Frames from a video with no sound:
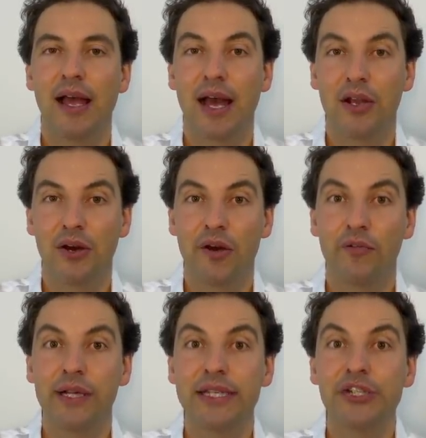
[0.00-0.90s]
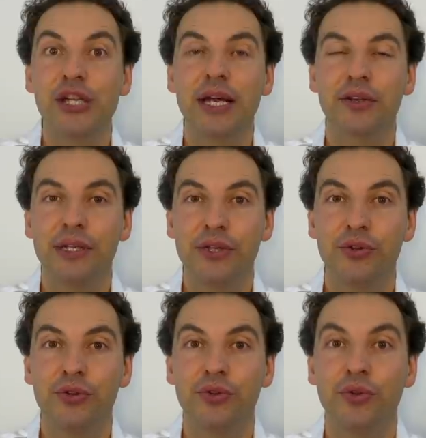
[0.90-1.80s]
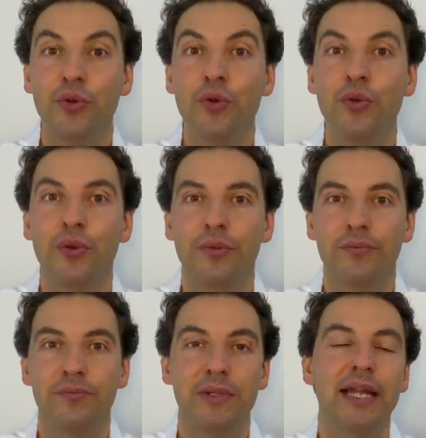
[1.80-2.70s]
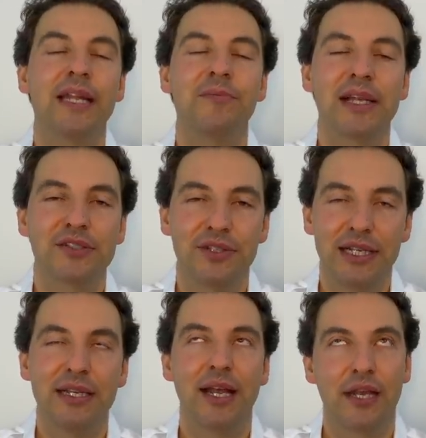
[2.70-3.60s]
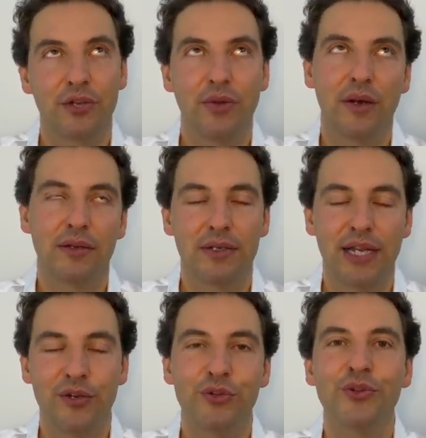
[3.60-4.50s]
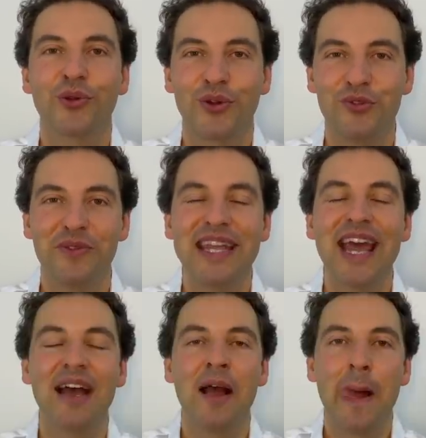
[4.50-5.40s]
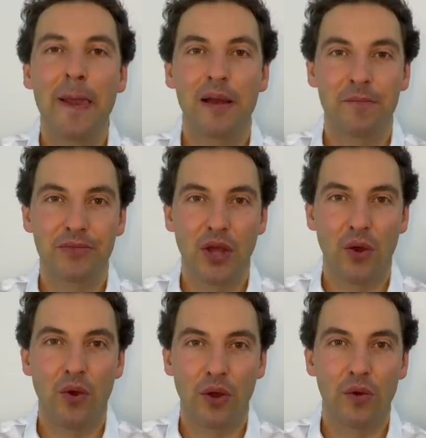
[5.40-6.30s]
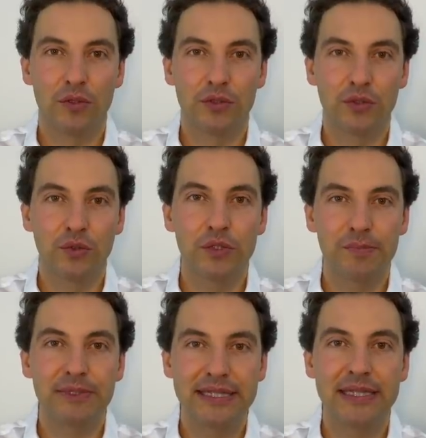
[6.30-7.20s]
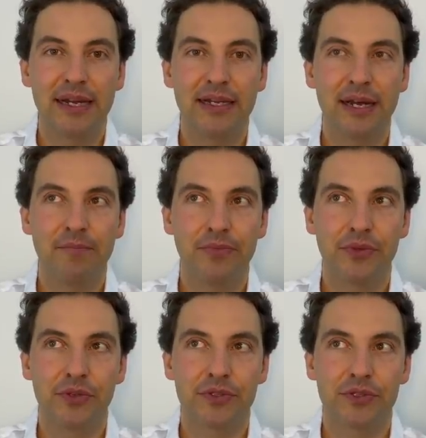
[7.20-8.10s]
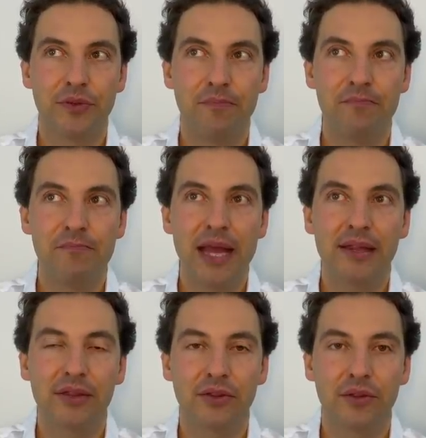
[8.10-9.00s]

Alors, on voit déjà que les deux planètes personnelles, incluant la Lune, donc un luminaire, ont un rôle tout spécial là de se mettre,